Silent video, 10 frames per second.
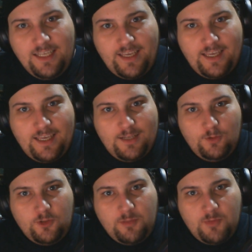el
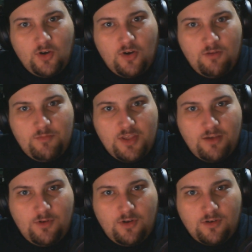último
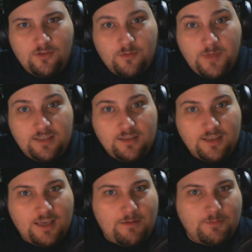videoblog Gourmet
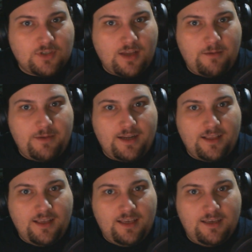que vamos a
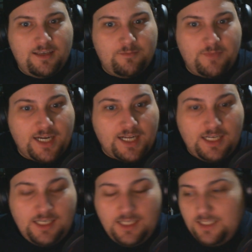ver en mi canal.